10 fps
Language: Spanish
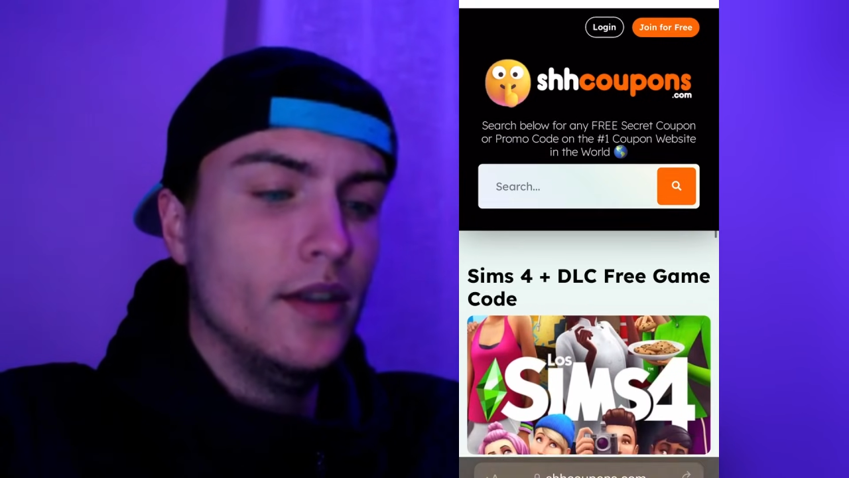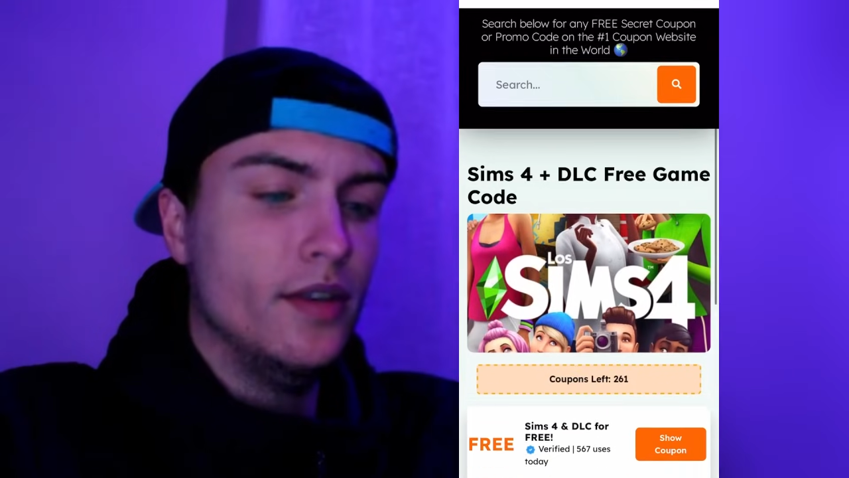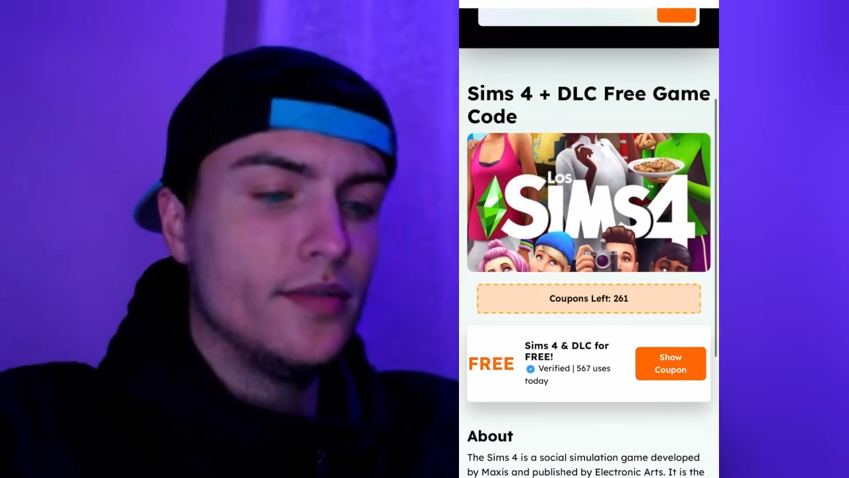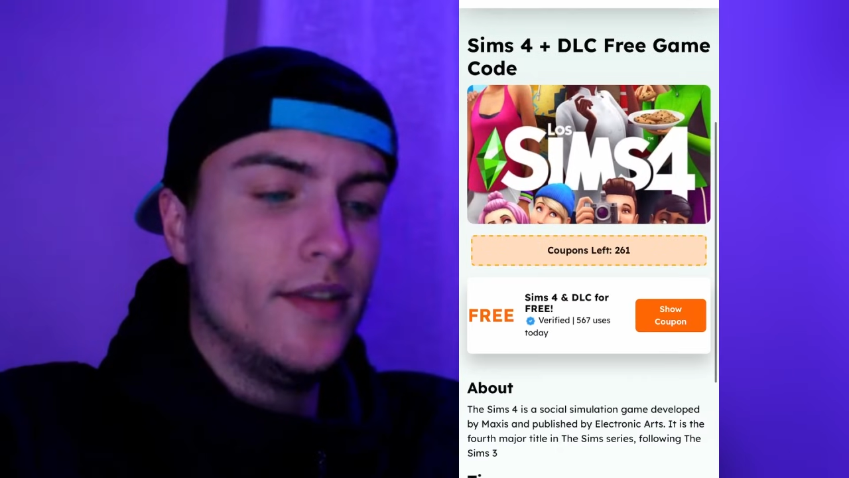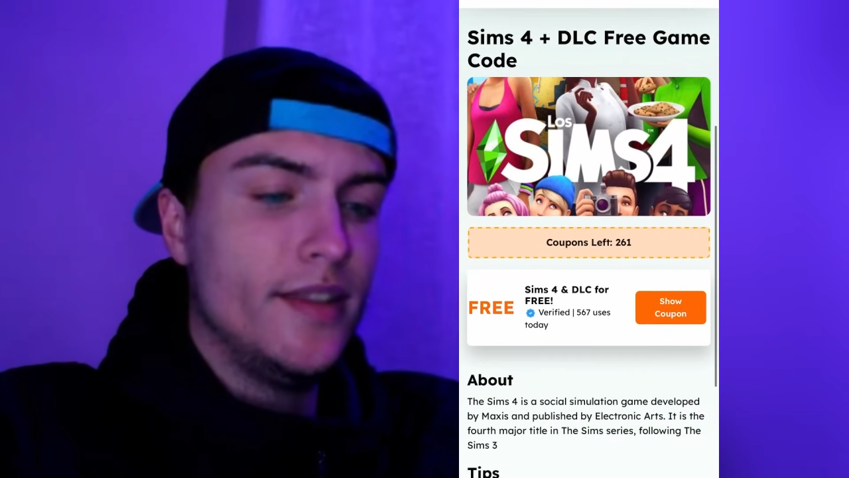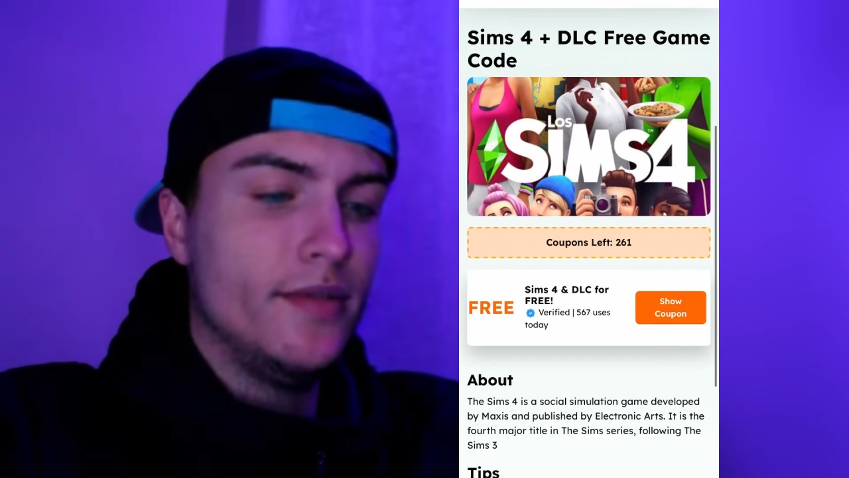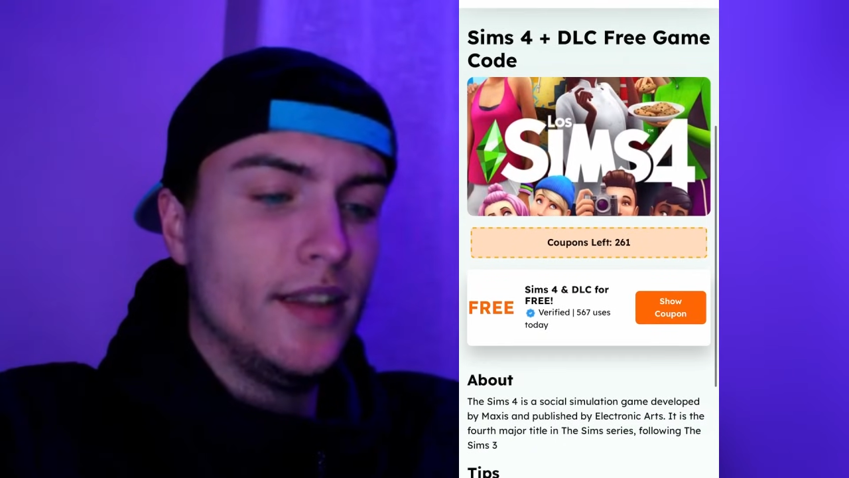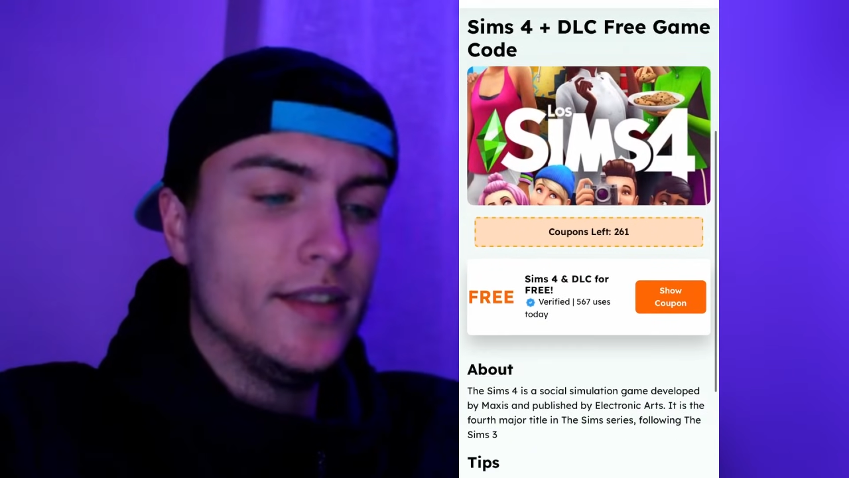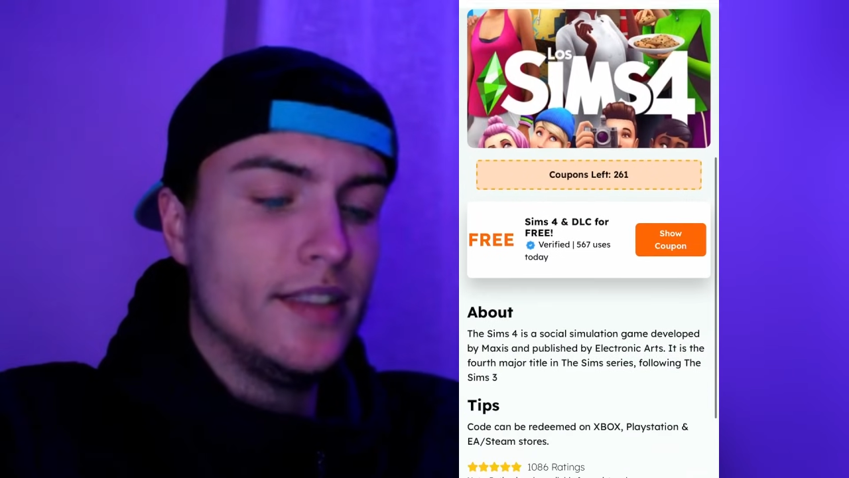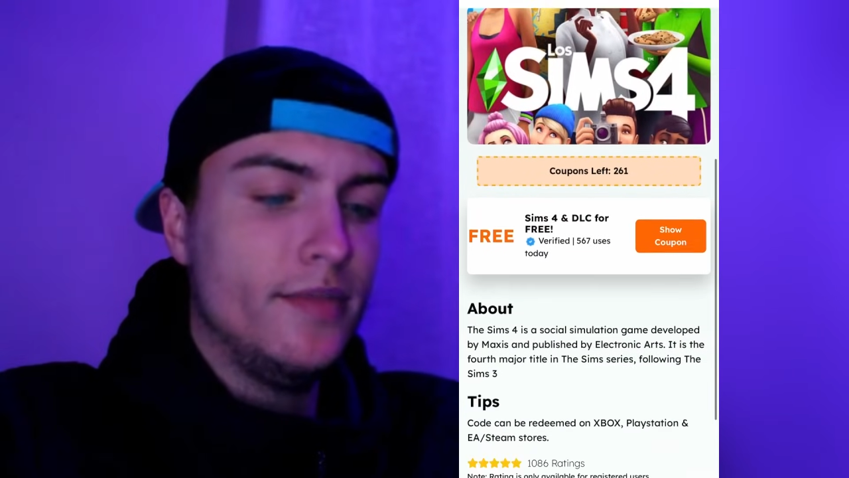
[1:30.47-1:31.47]
os va a llevar
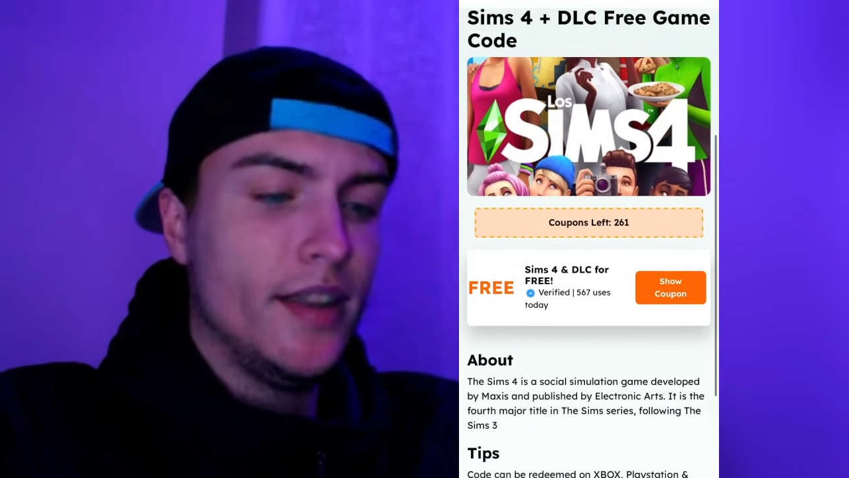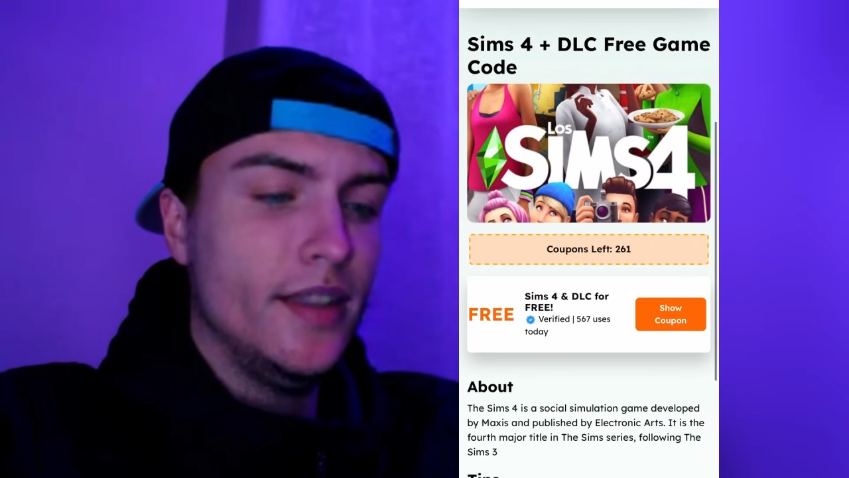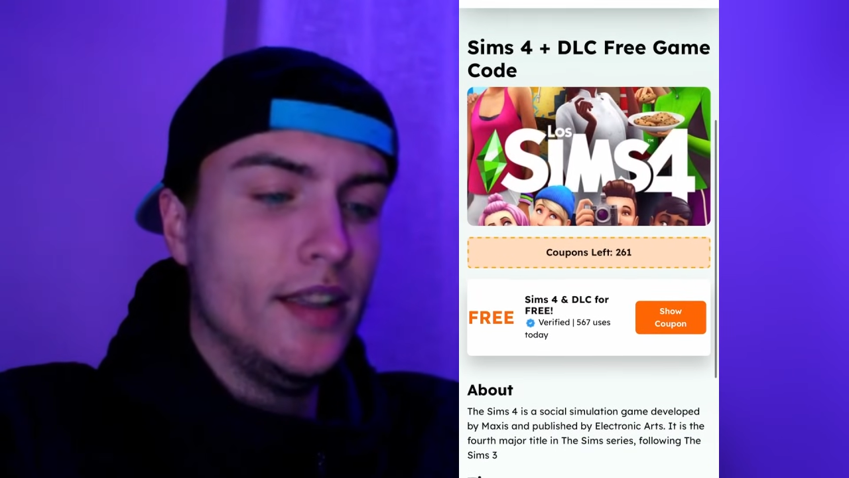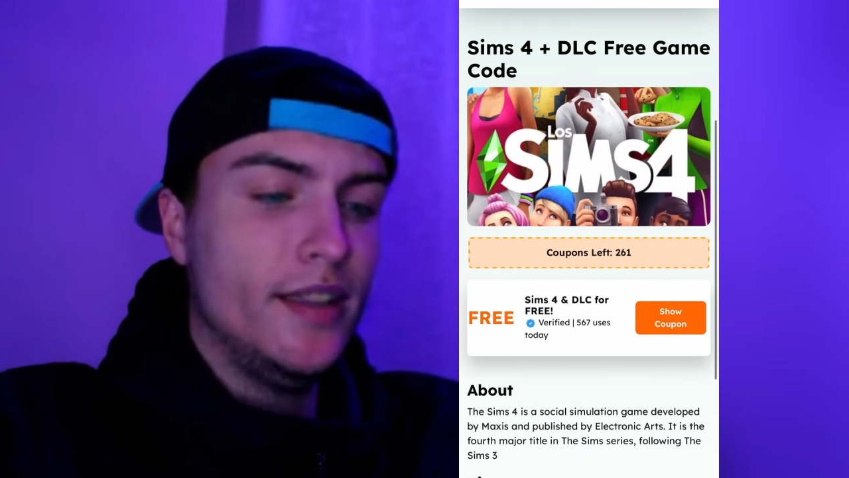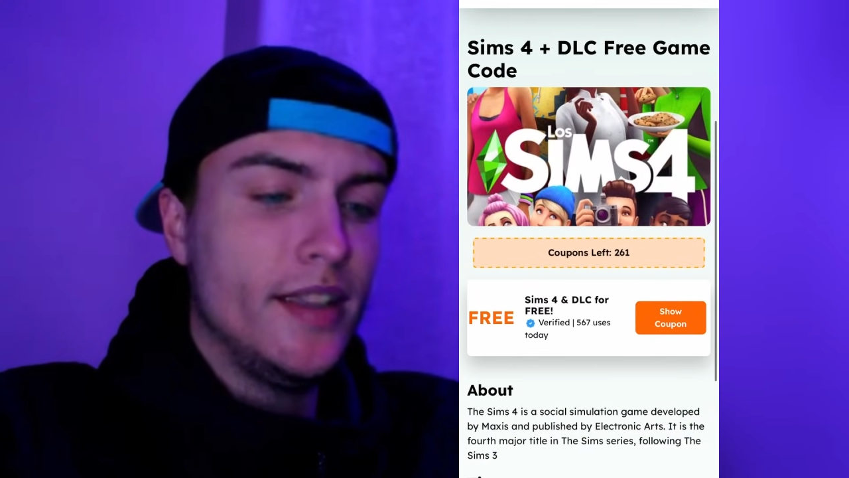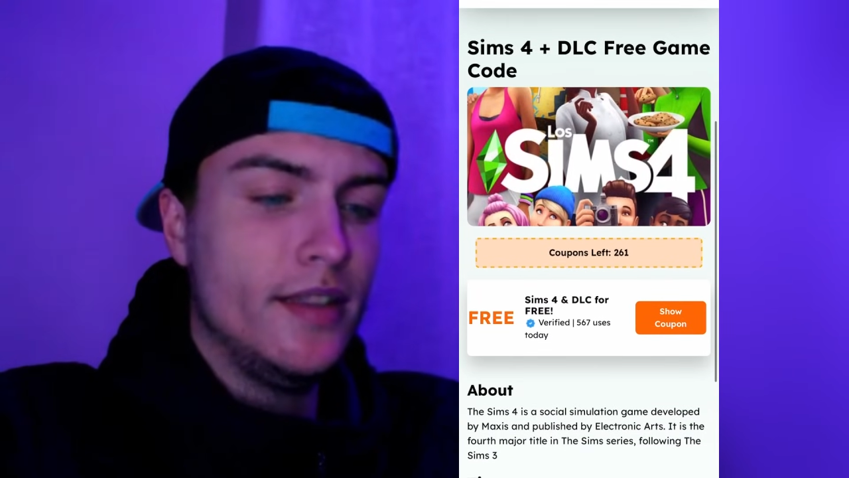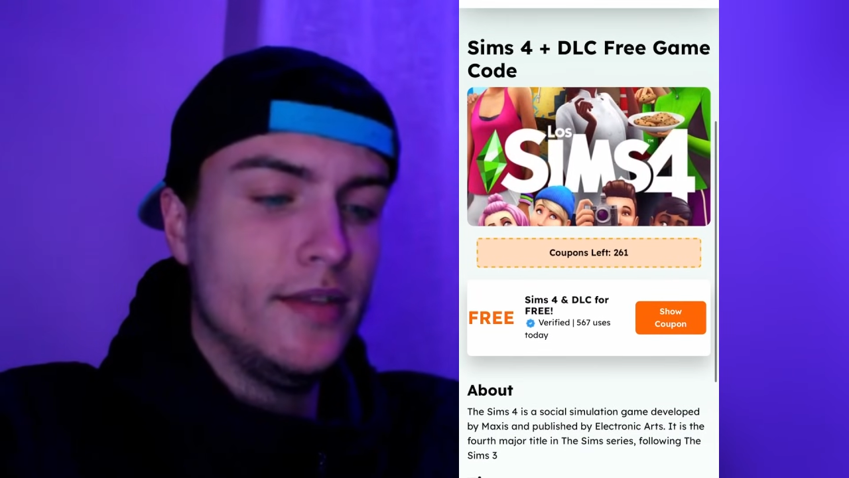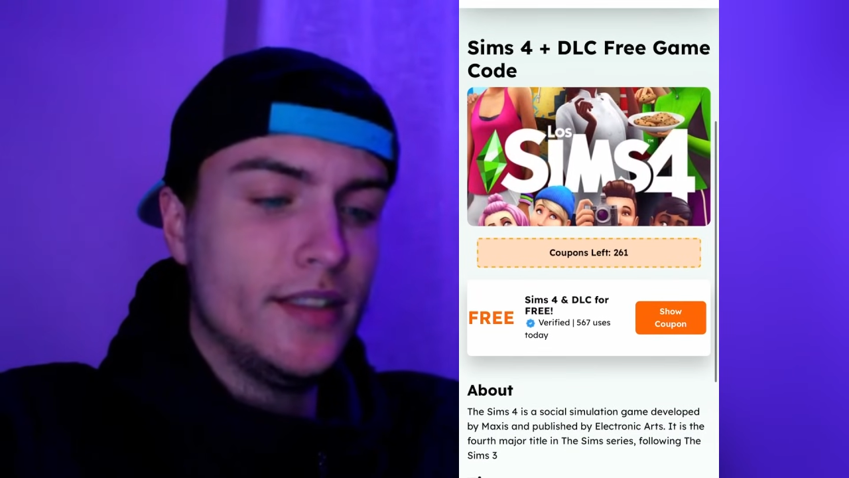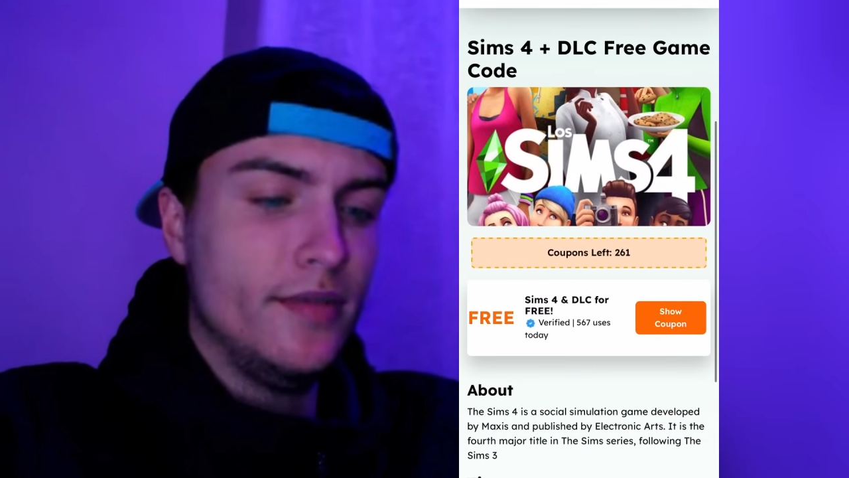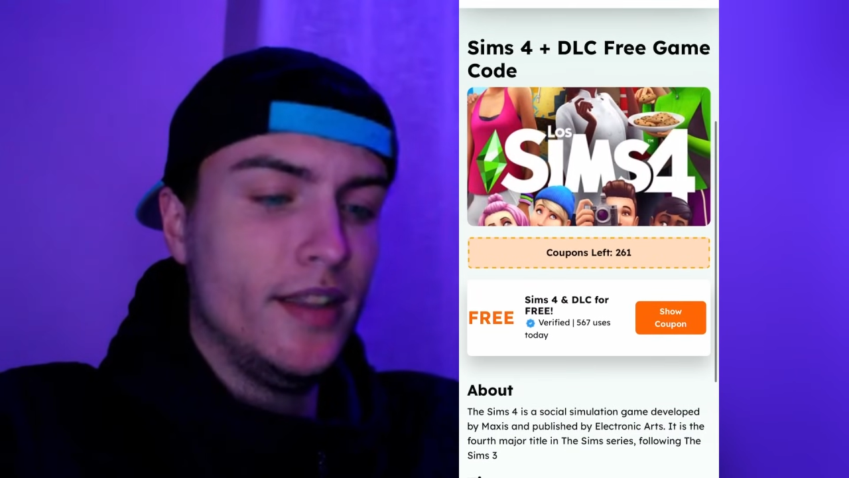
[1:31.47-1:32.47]
a esta página y aquí
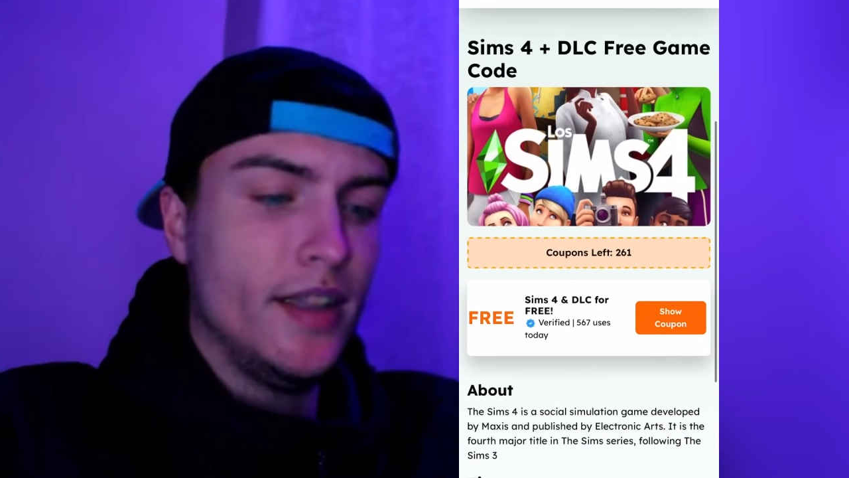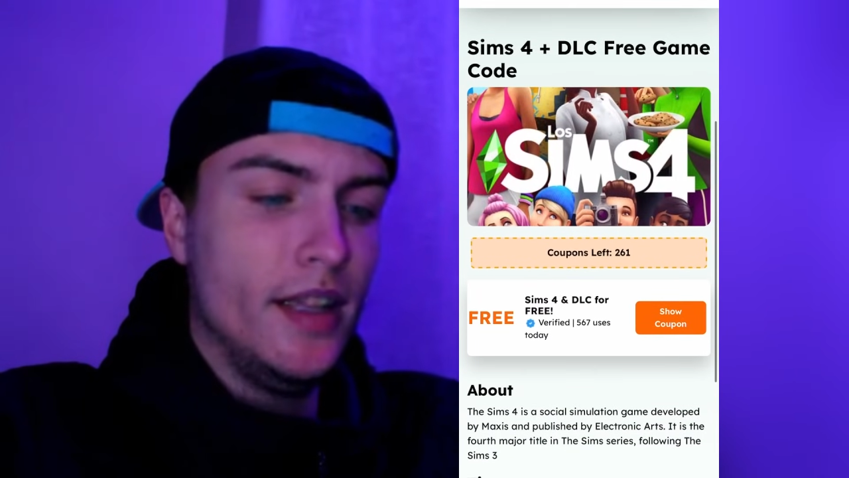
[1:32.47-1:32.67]
vais a ver